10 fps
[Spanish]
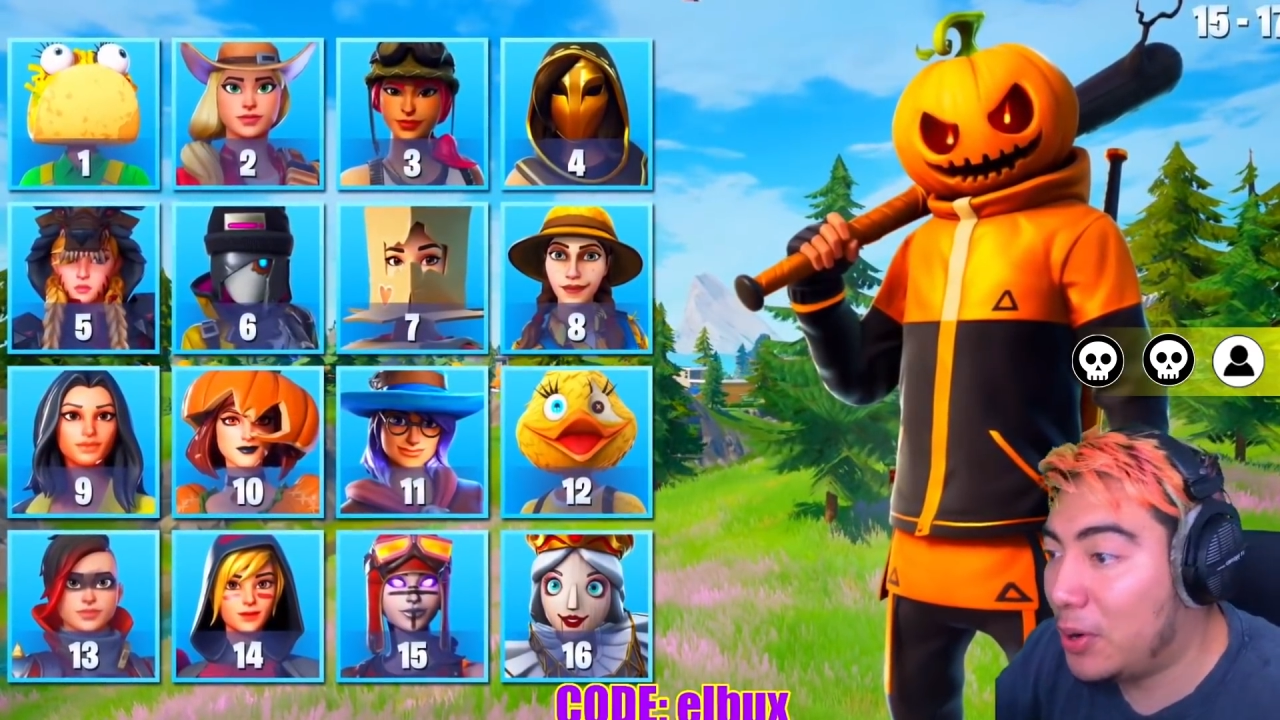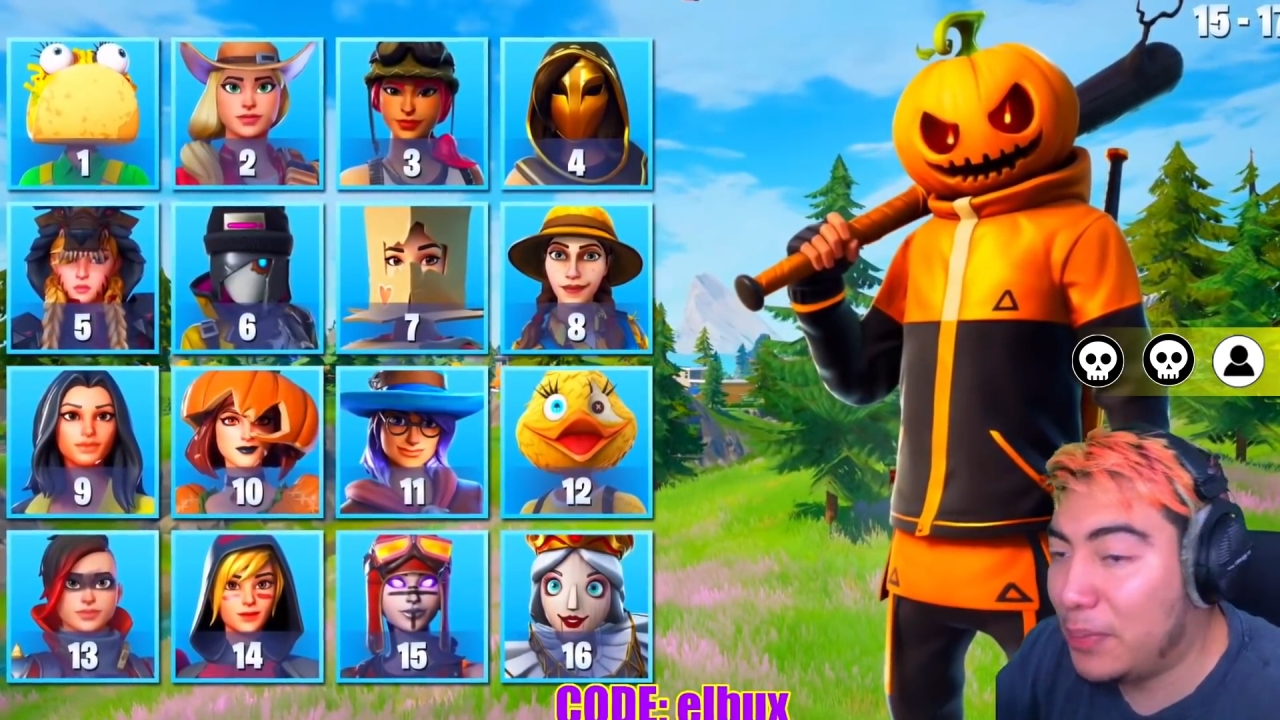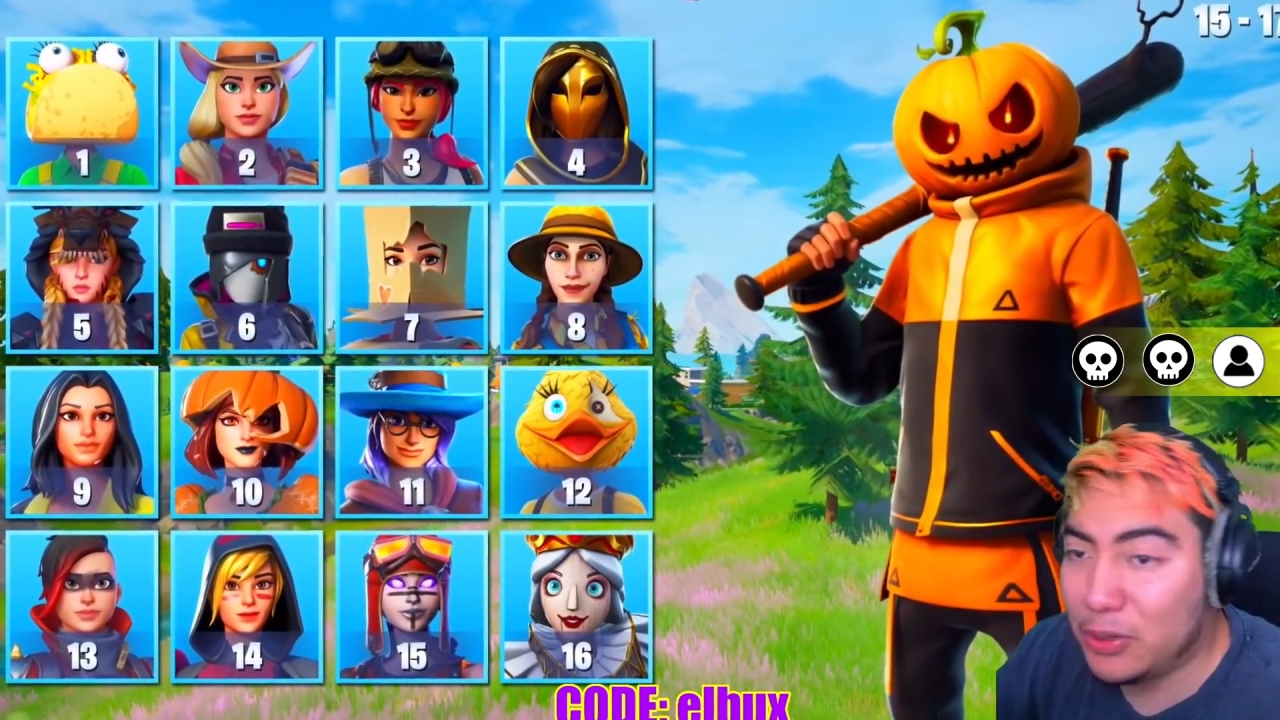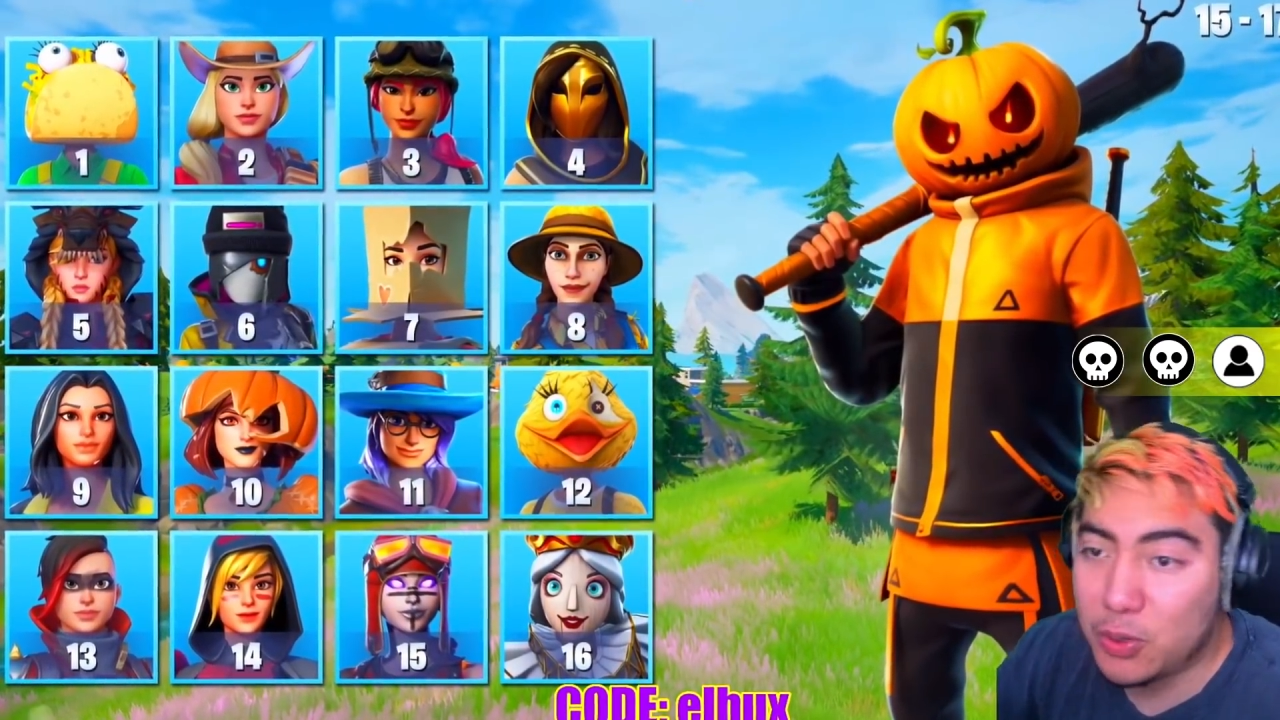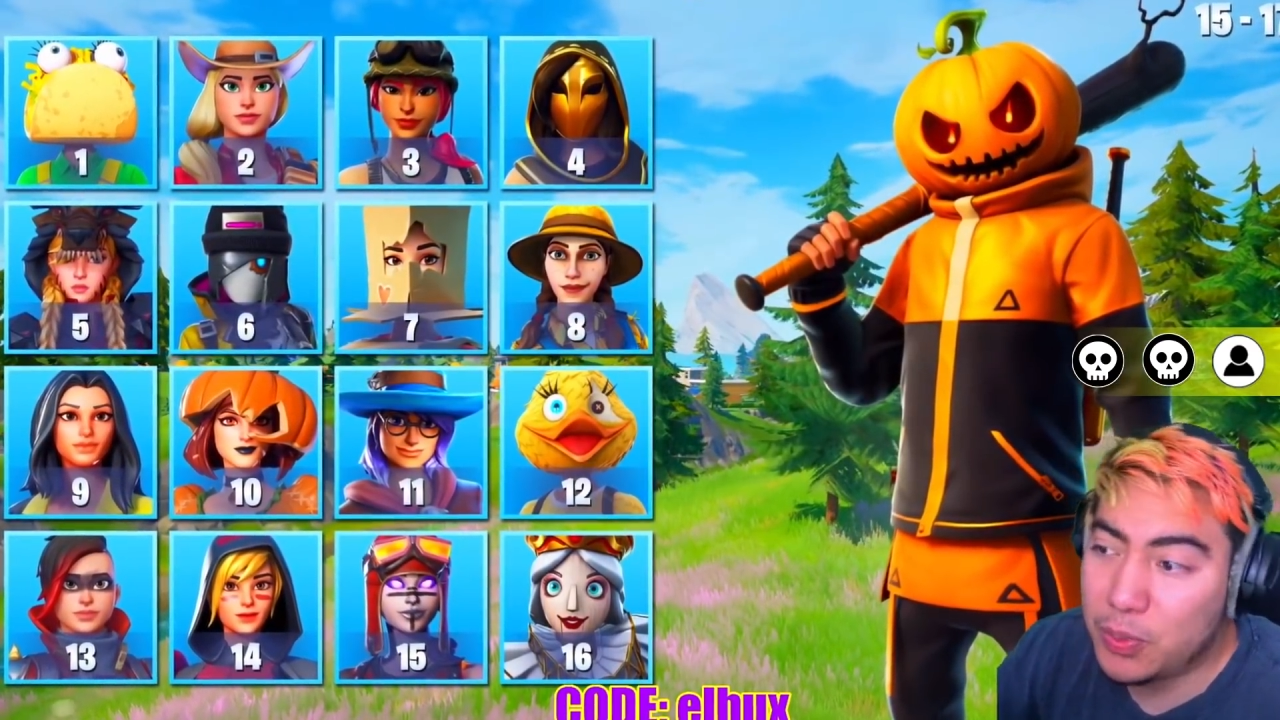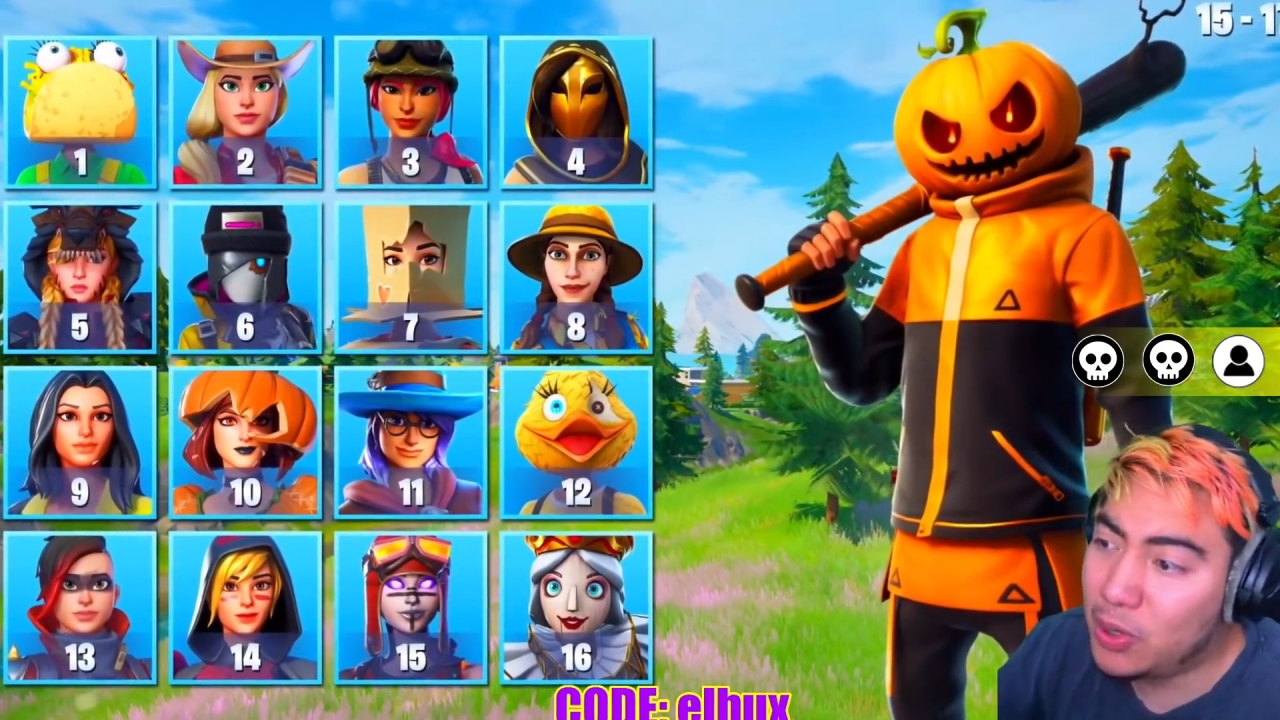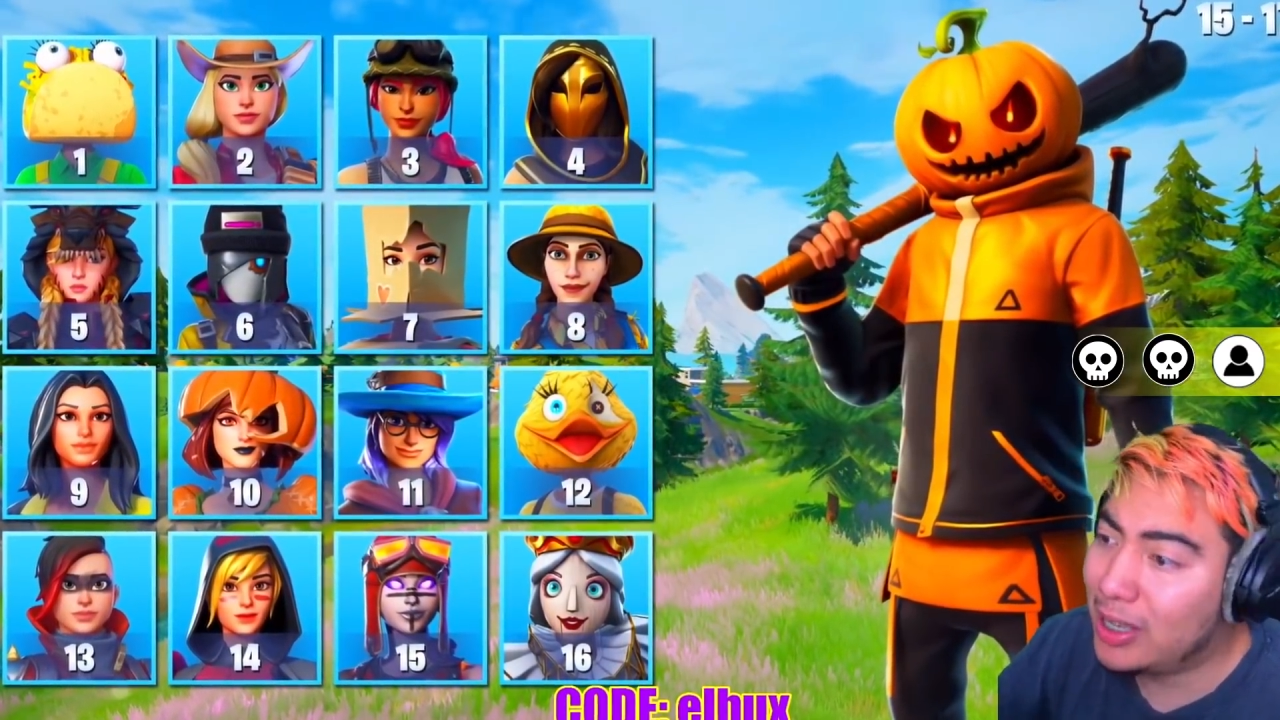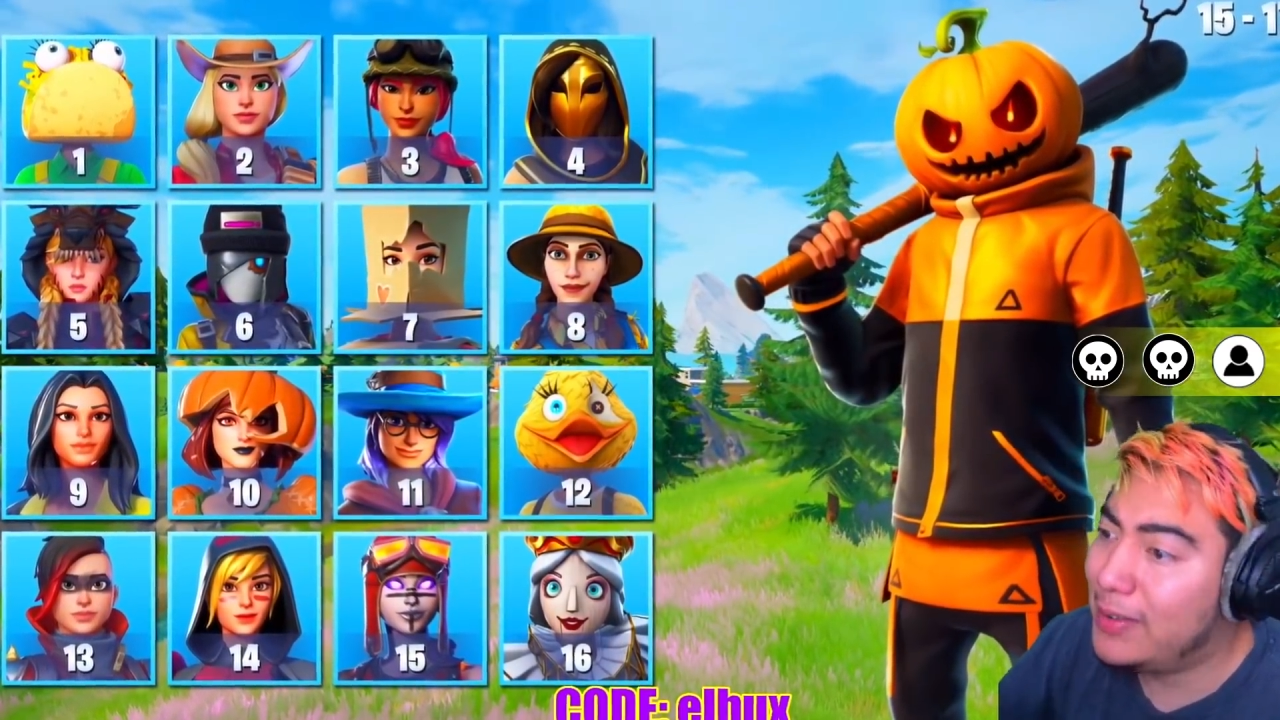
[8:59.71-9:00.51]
pero supongo que debe